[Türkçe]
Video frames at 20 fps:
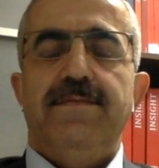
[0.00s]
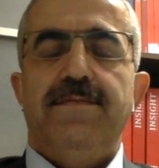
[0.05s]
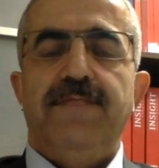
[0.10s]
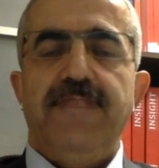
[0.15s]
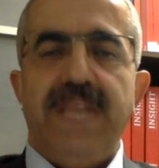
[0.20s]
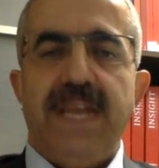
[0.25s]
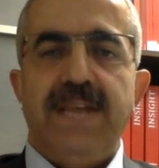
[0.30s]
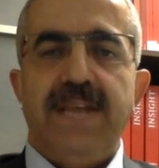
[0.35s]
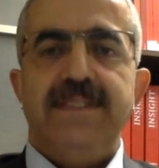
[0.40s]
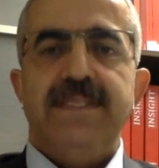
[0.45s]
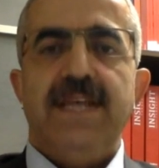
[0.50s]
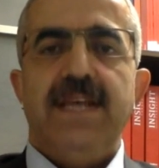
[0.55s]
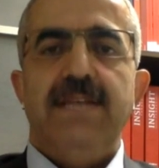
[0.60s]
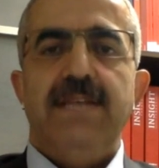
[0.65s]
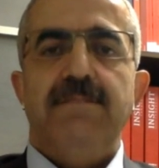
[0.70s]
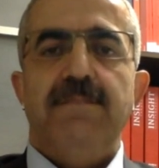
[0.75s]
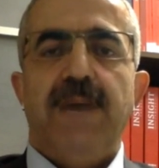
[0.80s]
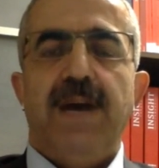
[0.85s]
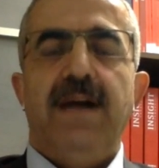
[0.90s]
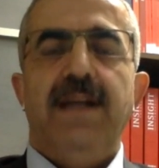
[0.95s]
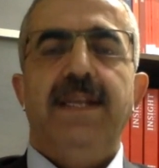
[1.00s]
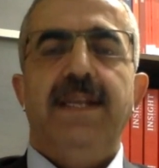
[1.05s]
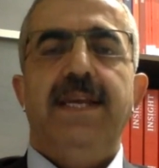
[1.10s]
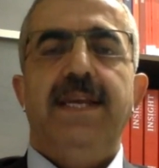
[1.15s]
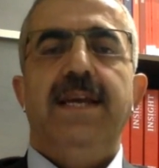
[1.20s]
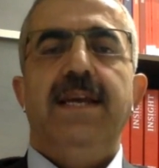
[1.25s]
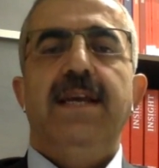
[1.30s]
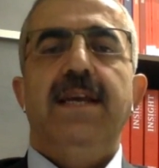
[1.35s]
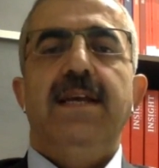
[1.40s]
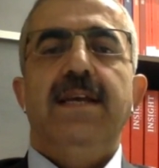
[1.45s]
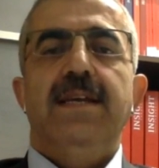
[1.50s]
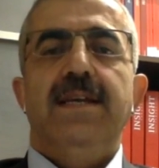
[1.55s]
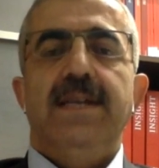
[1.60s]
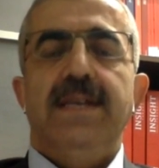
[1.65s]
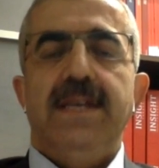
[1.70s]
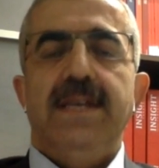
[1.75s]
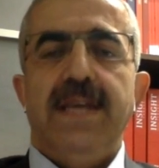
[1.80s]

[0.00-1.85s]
finansal mali e,